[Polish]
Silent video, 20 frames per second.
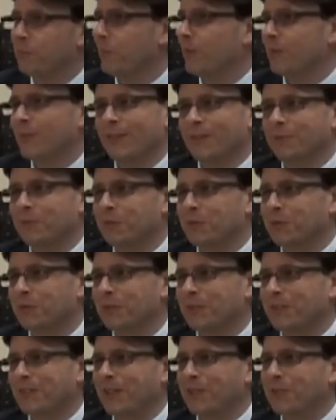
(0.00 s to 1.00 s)
Potem
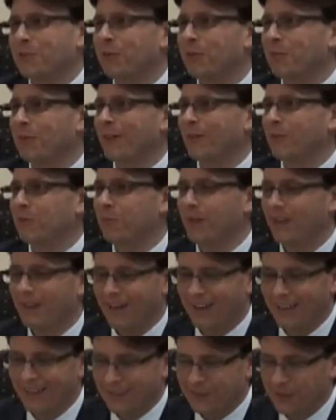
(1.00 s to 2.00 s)
już straciłem rachubę,
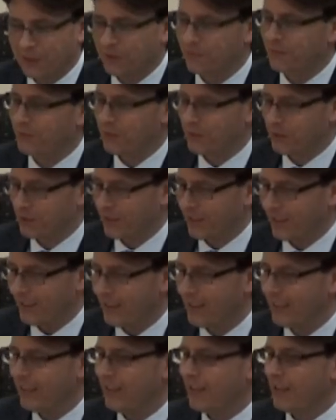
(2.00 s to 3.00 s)
ale rzeczywiście
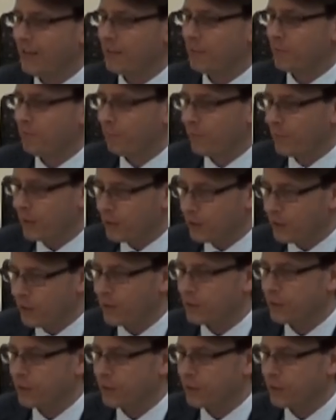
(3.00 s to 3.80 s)
myślę,